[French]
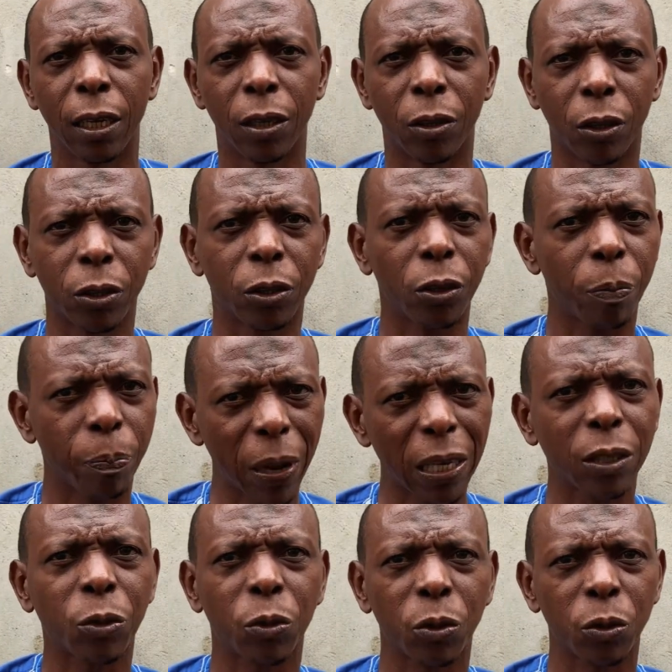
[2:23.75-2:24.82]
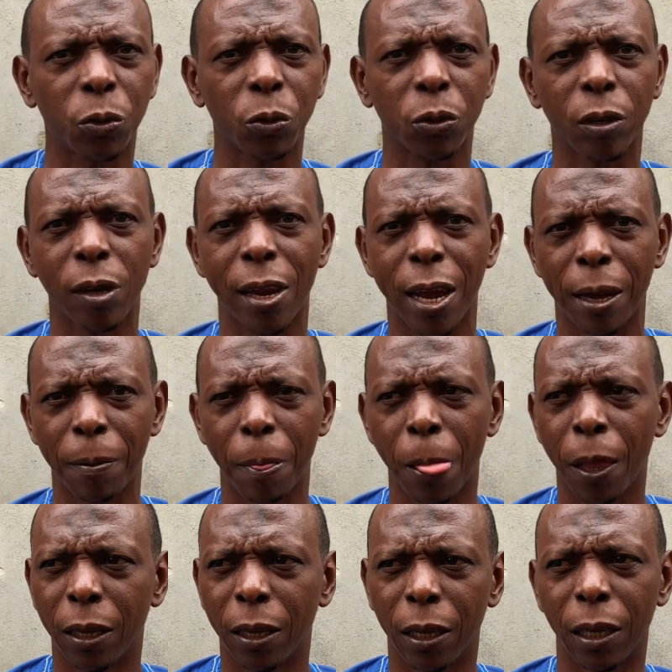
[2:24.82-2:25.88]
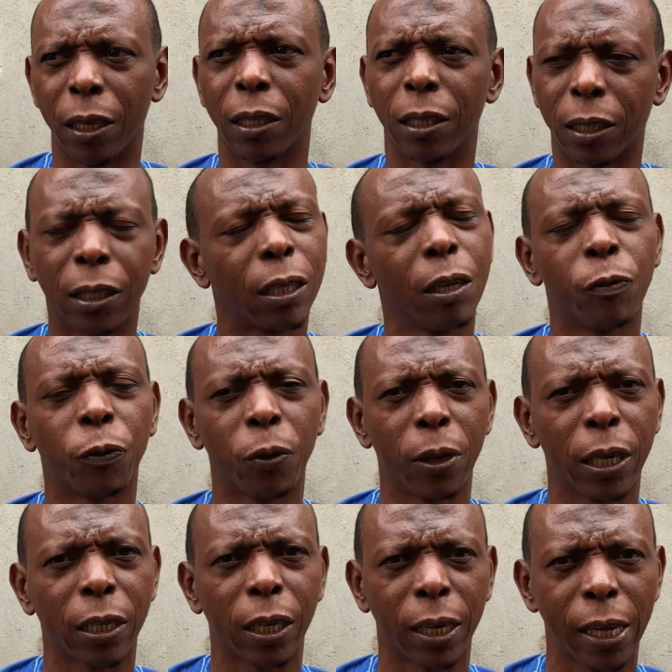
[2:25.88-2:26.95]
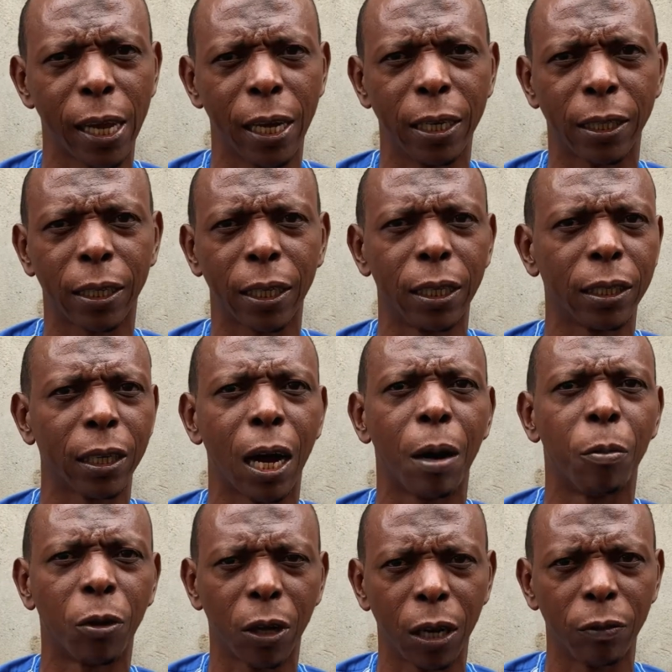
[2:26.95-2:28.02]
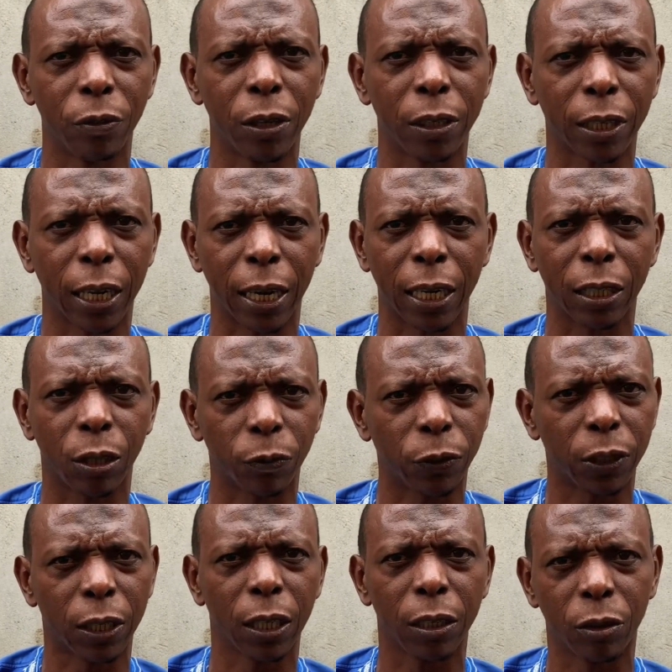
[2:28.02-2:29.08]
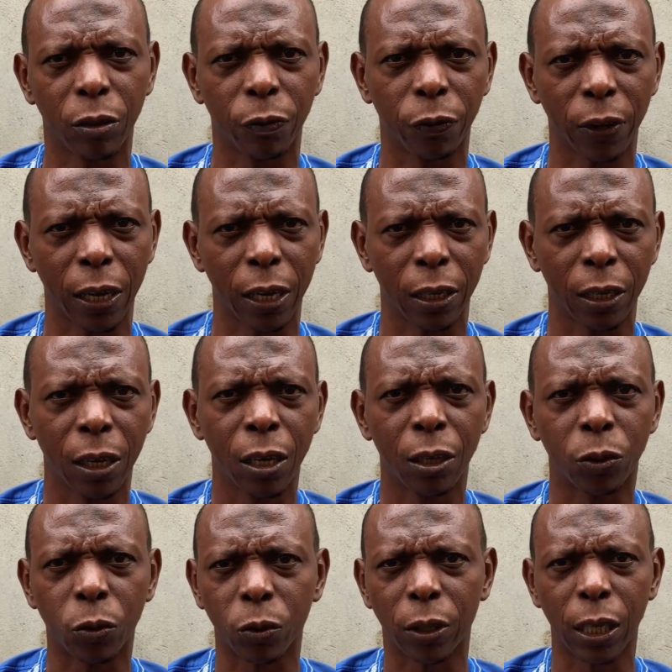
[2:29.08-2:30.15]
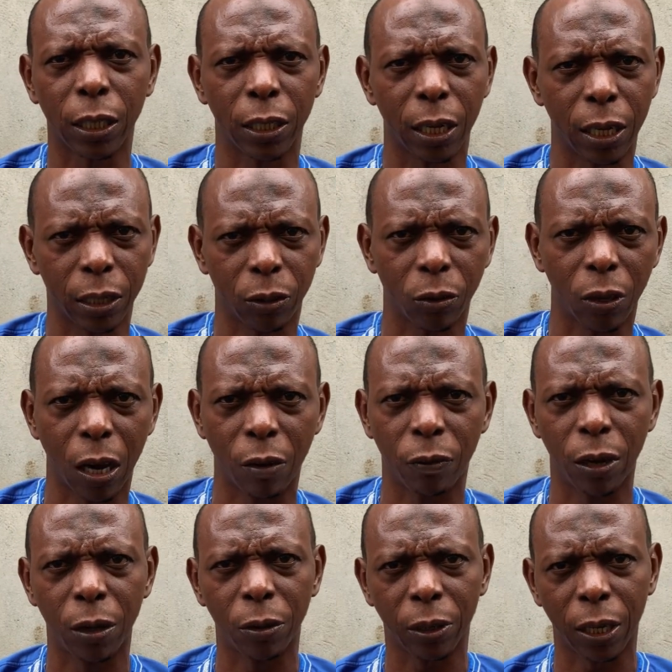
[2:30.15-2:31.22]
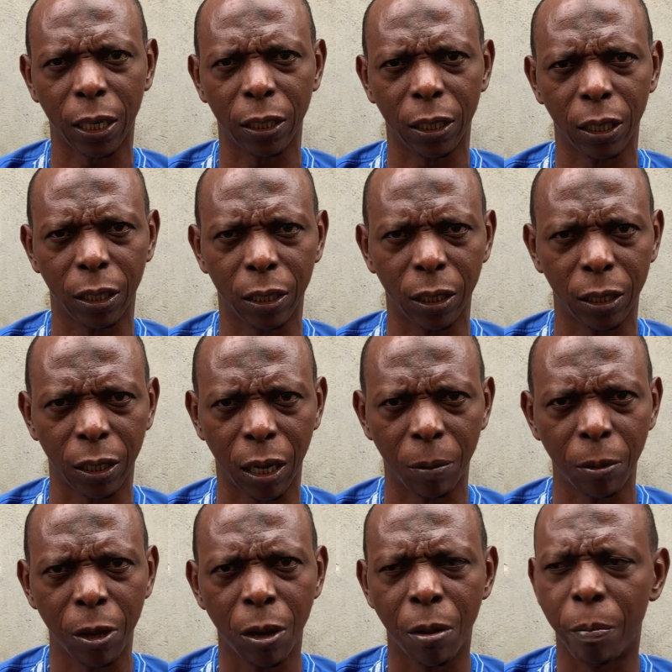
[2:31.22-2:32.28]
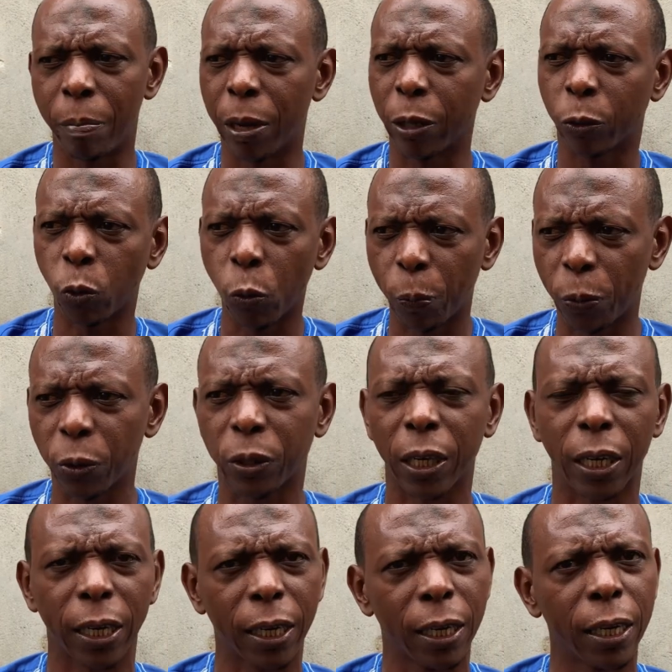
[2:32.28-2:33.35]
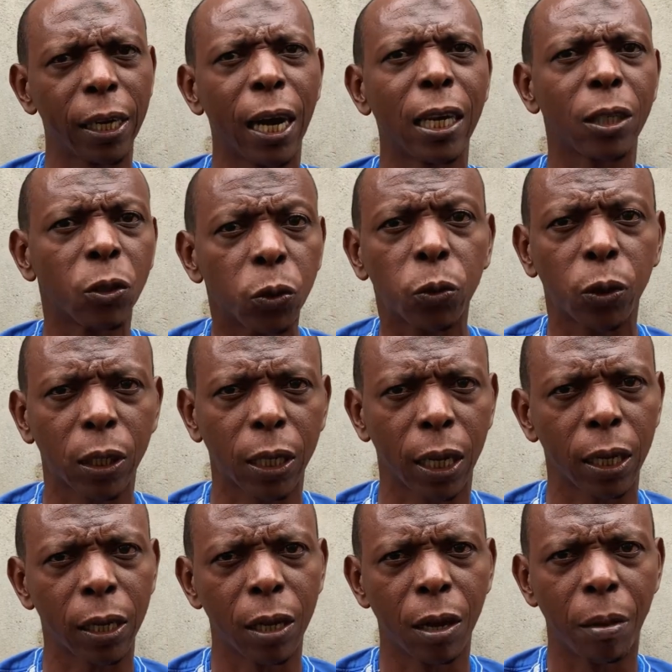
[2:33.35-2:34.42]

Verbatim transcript: Donc je pense que tout cela, euh, s'il faut être réaliste, à mon avis, il sera difficile de faire toutes ces élections avant le 31 décembre, mais tout peut se régler en discutant.